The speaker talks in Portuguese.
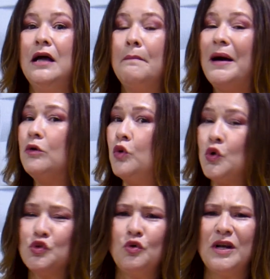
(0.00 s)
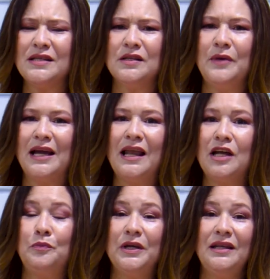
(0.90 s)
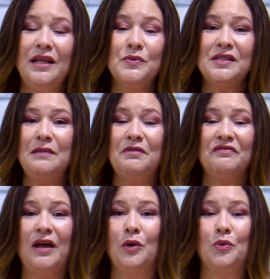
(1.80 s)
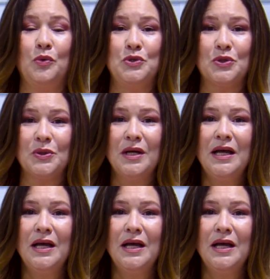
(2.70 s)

para o nosso coração, é claro, porque Deus sempre fala conosco.